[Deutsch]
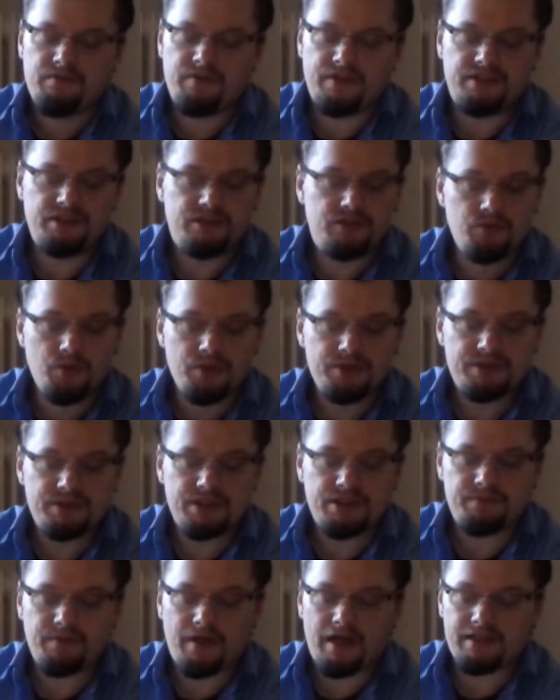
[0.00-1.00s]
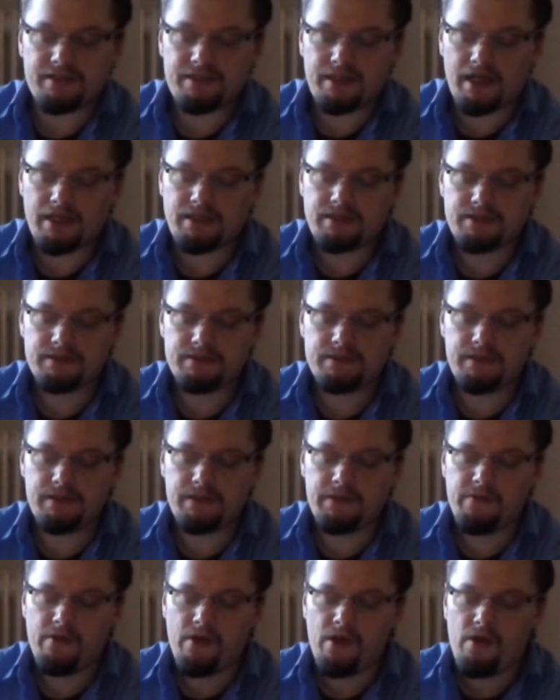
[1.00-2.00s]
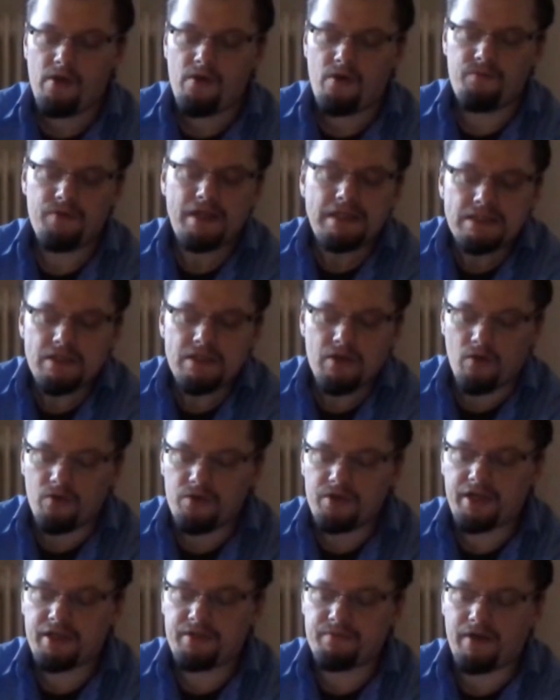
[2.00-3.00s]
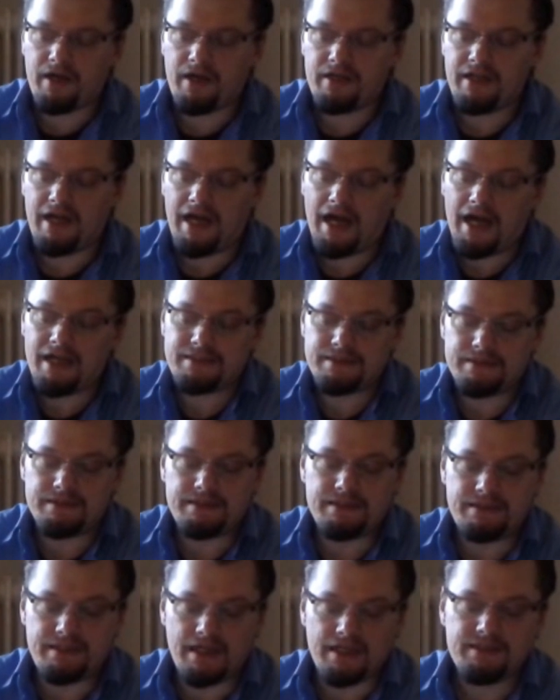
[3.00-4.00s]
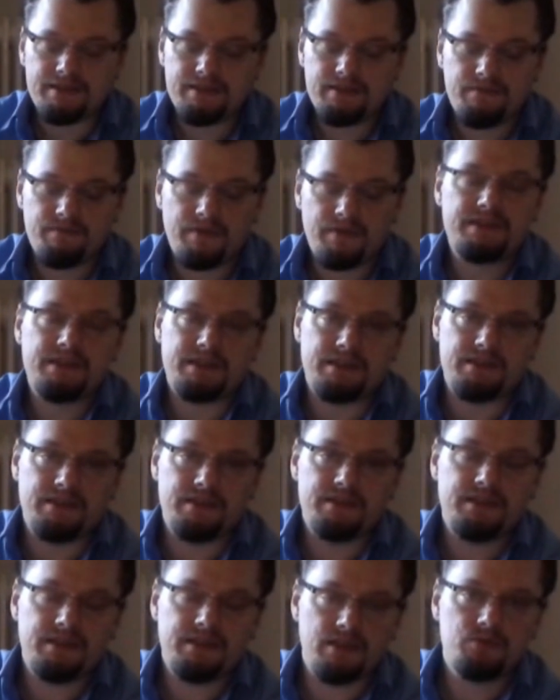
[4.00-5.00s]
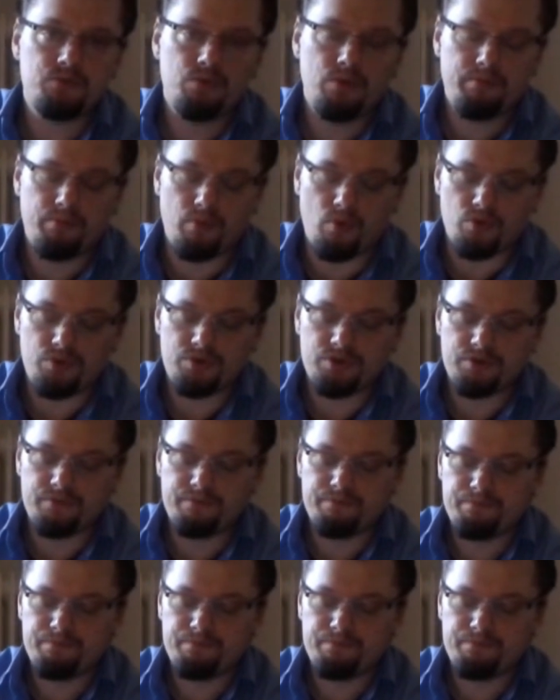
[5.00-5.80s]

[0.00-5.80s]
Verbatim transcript: Wenn sie durstig waren, tranken sie, und wenn sie hungrig waren, aßen sie das, was ihnen die Natur bot.